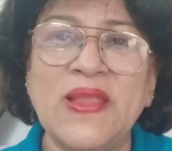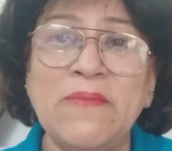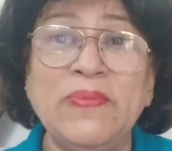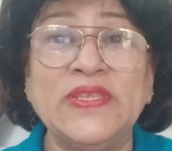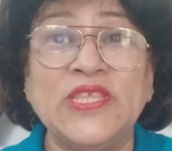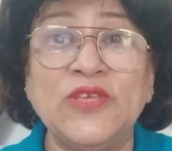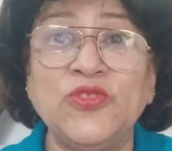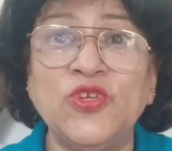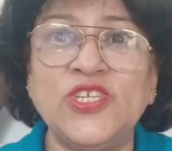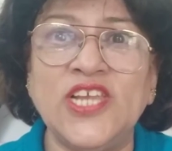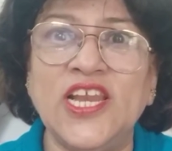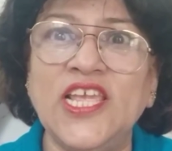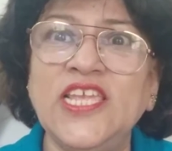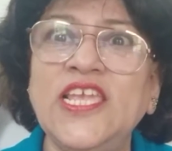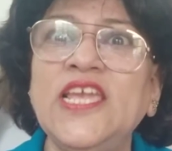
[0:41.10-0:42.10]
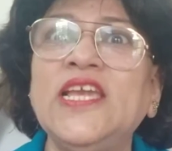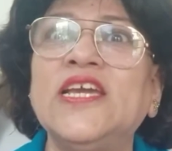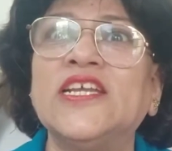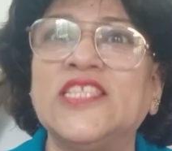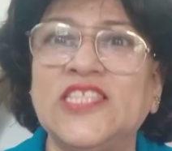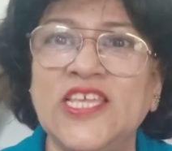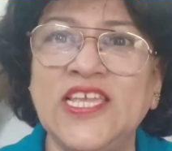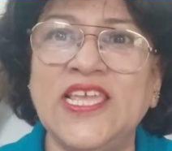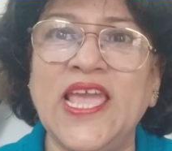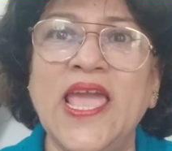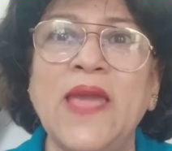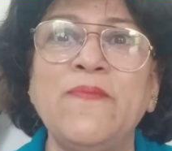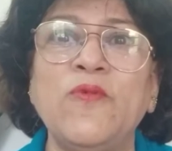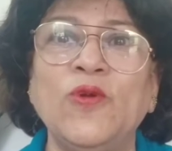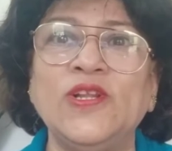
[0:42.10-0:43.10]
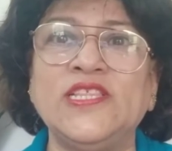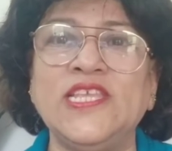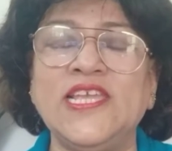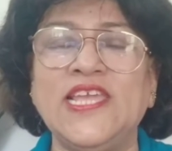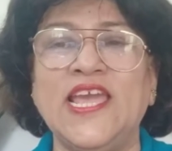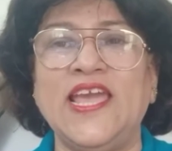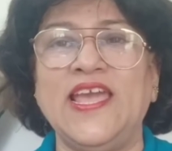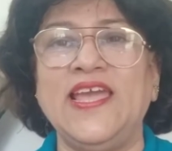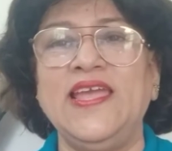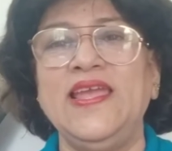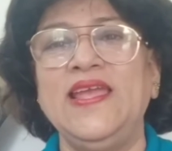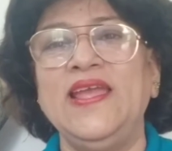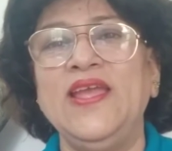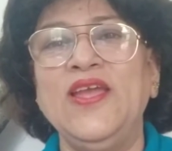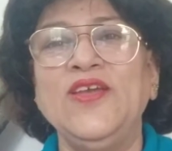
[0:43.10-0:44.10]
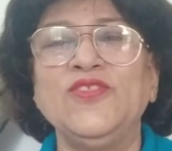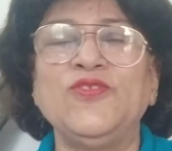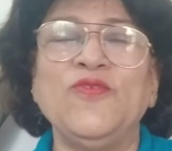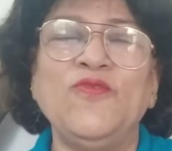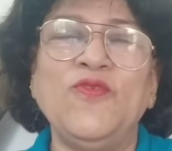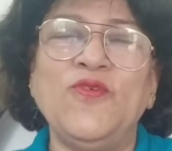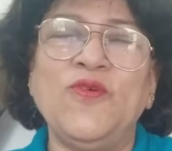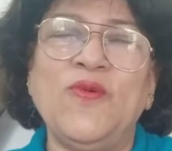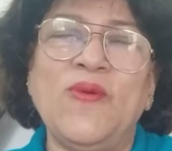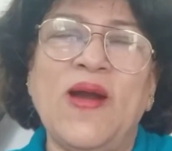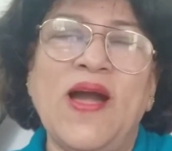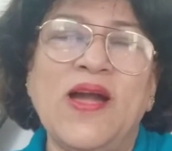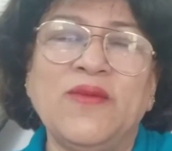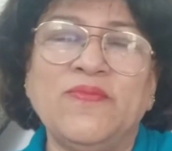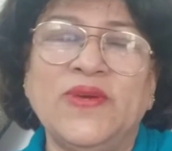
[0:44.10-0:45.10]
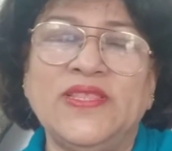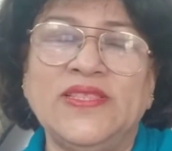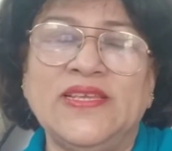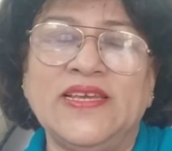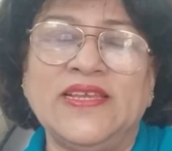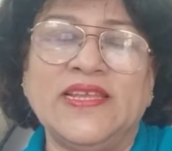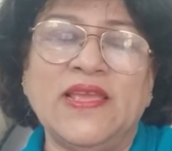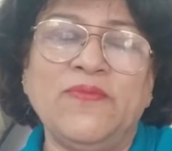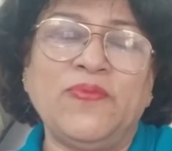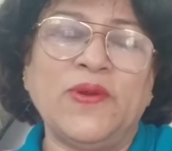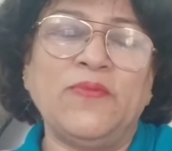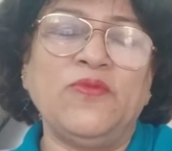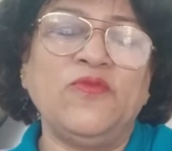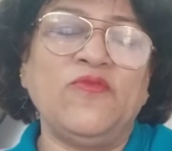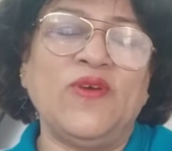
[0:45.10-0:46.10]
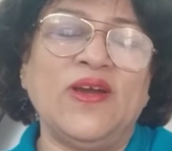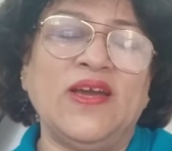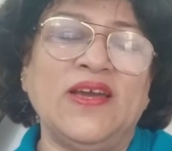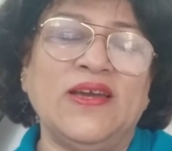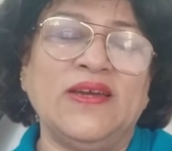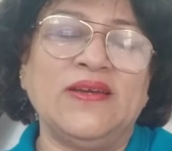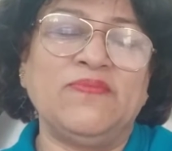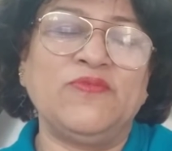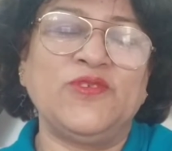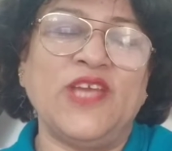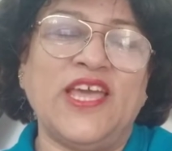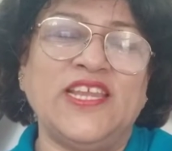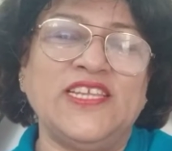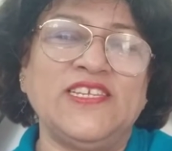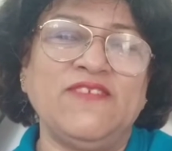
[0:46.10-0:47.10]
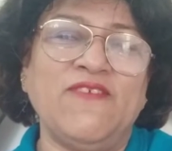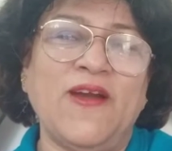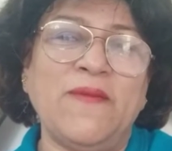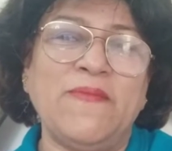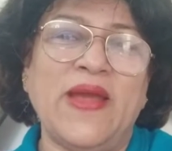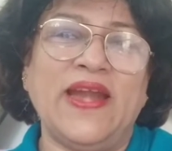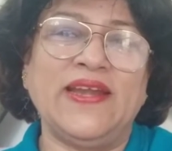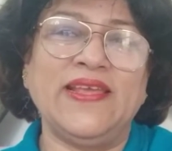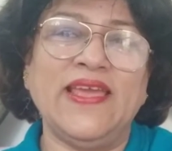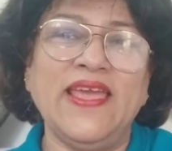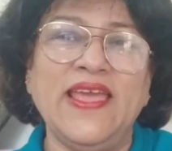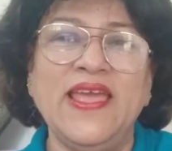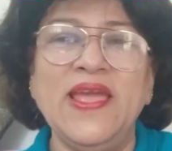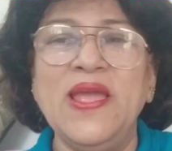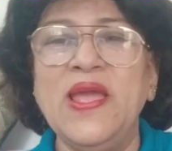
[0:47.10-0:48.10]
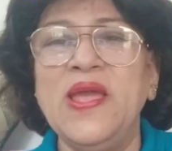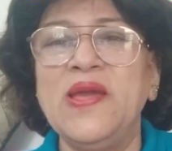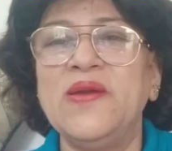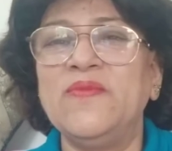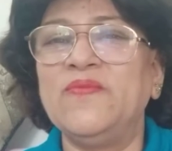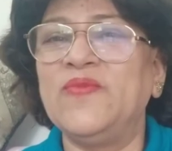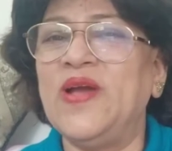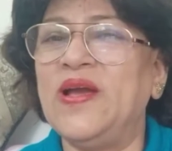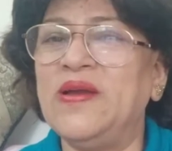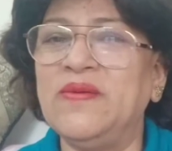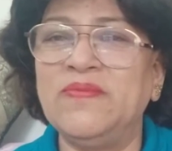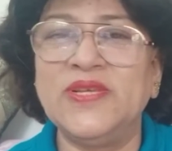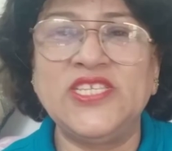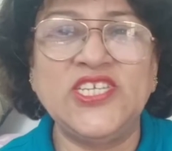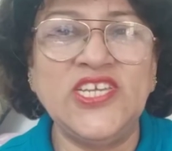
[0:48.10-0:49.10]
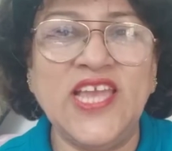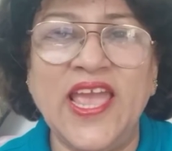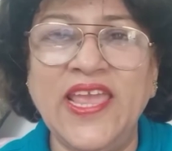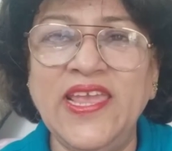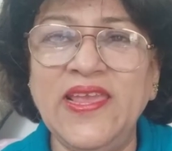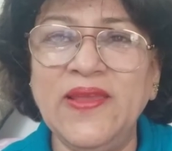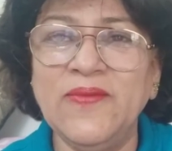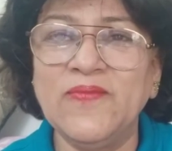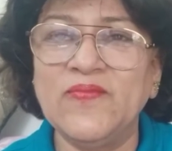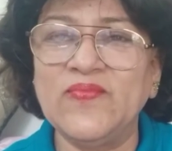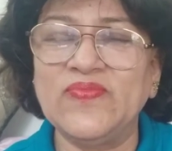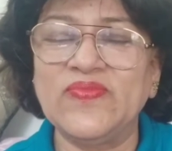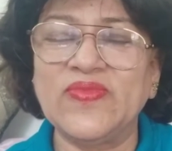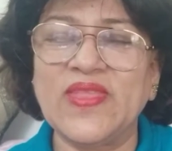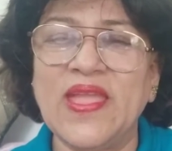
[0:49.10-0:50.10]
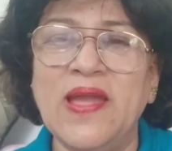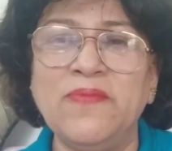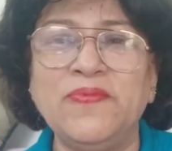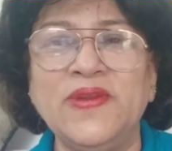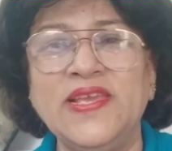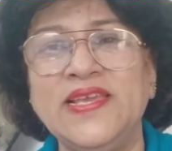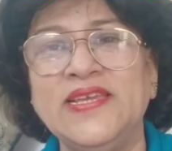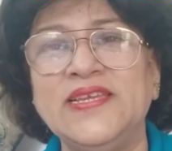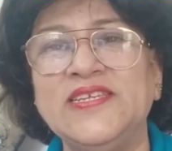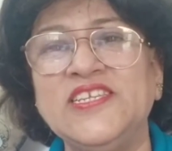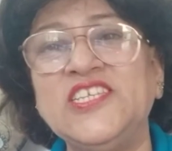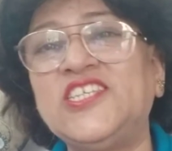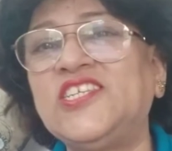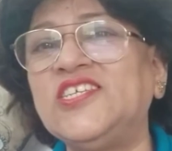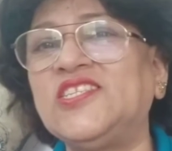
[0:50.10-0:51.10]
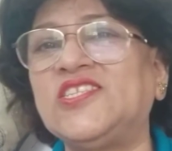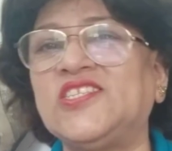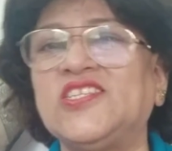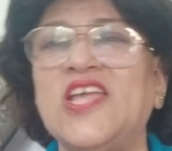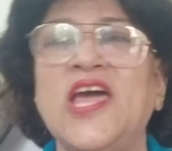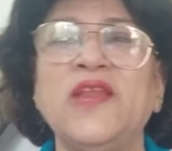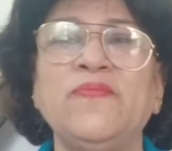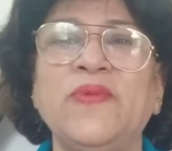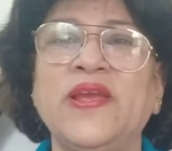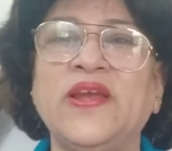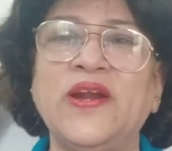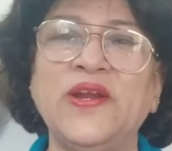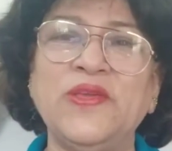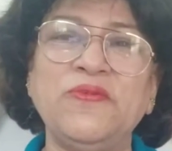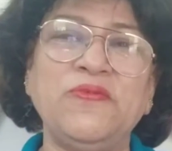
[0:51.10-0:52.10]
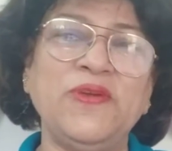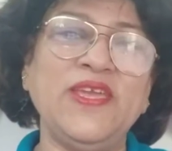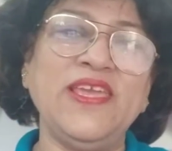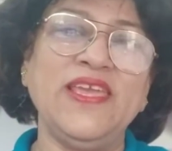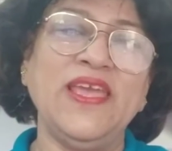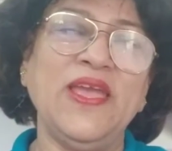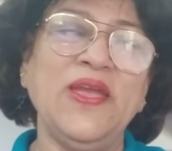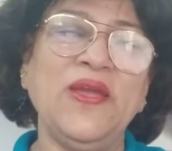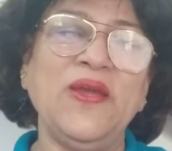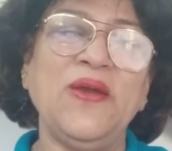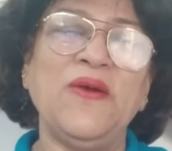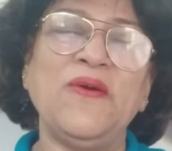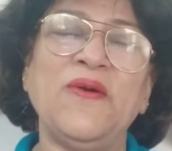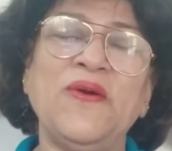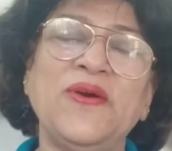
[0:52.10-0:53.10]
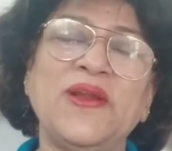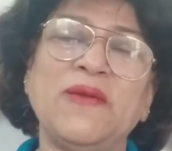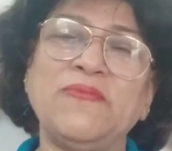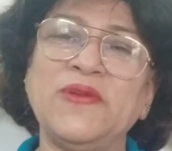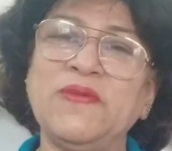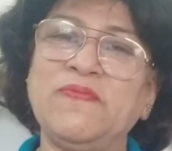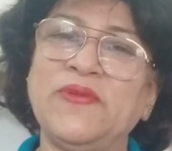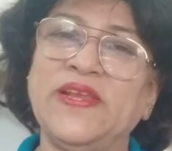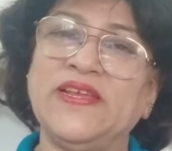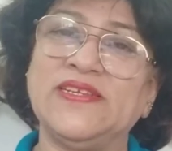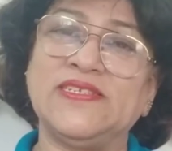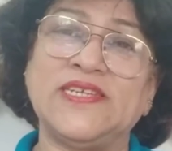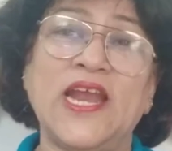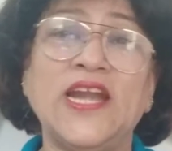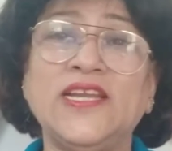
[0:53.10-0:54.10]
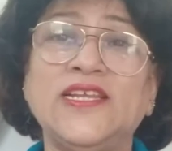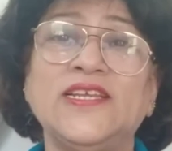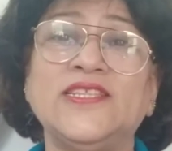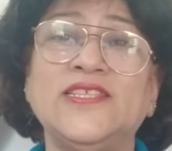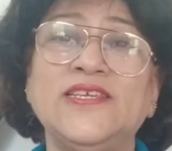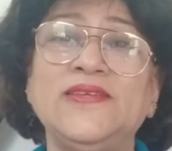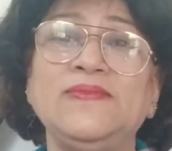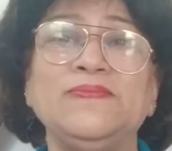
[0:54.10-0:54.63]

पता तो चले ये करती क्या है बोलती क्या है तो वो आंख बंद करके प्रभु पुजारी जी वहाँ बैठ गए बच्ची आई अपने निश्चित स्थान पे खड़ी हुई और अपनी प्रेयर स्टार्ट कर दी